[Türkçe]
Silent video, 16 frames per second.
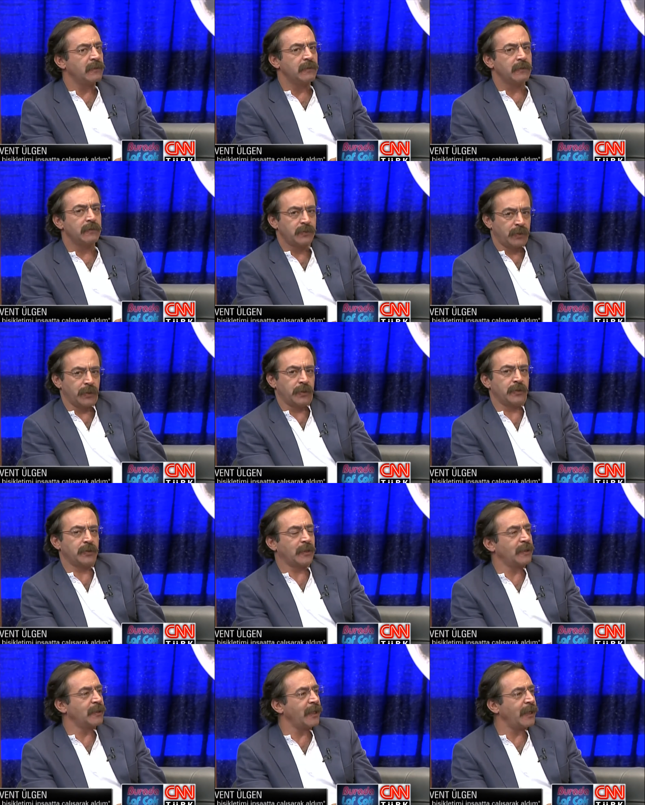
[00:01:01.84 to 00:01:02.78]
Senin
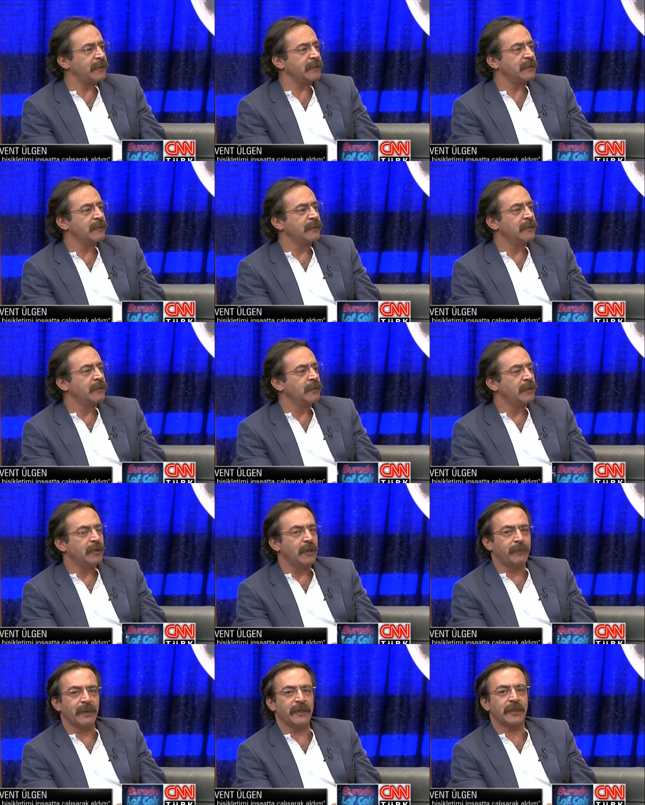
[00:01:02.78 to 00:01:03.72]
dediler.
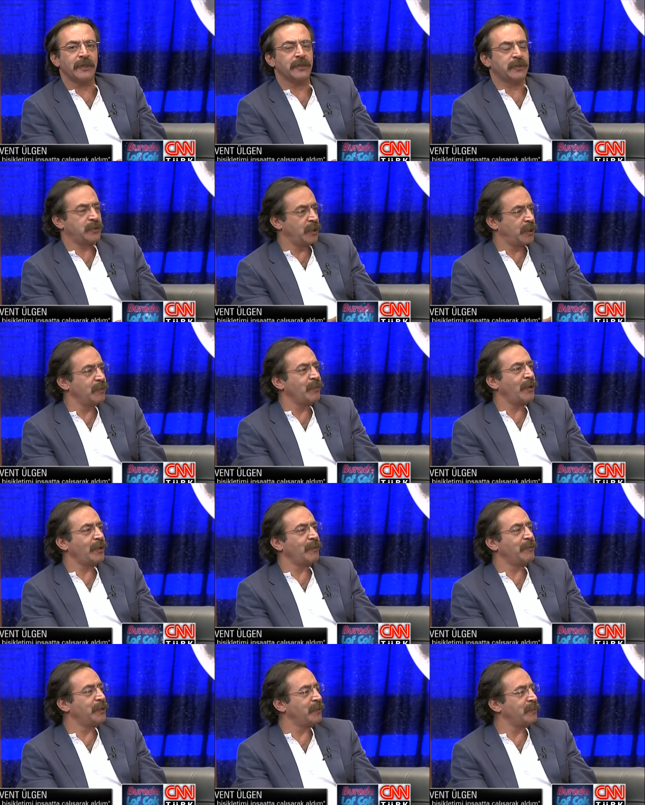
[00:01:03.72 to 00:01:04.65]
E peki istediğimi
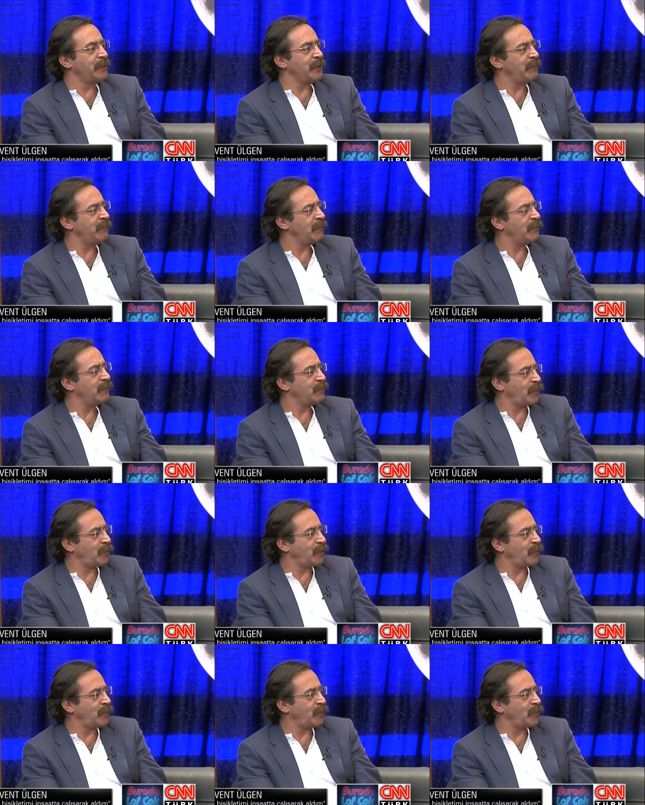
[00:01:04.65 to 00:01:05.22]
alabilir miyim?